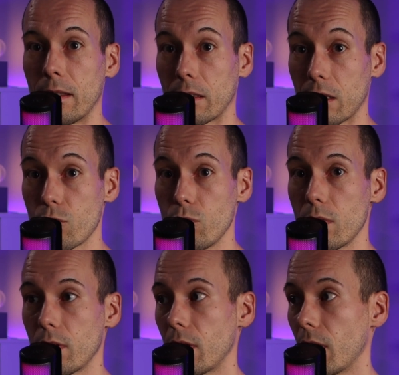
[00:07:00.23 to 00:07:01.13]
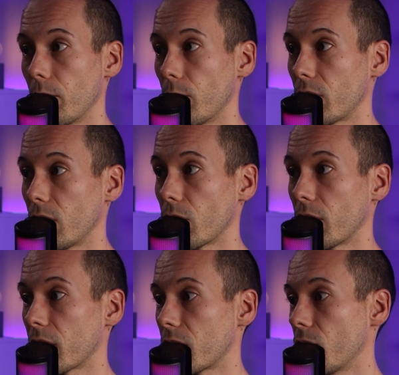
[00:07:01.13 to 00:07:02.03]
Dazu möchte ich
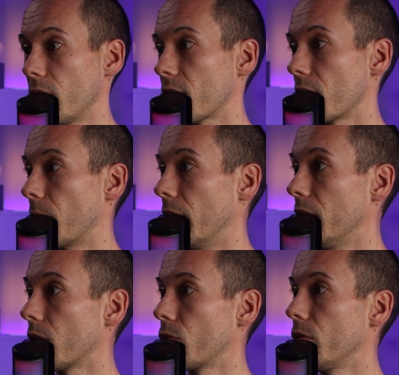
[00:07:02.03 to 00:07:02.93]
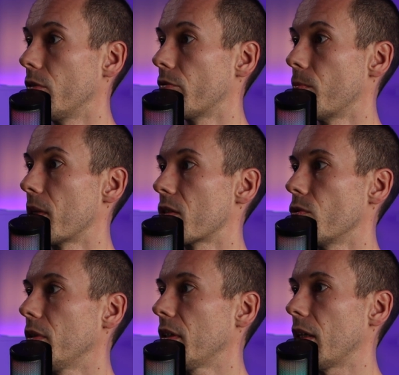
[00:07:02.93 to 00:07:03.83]
euch zunächst ein paar Hintergrundinformationen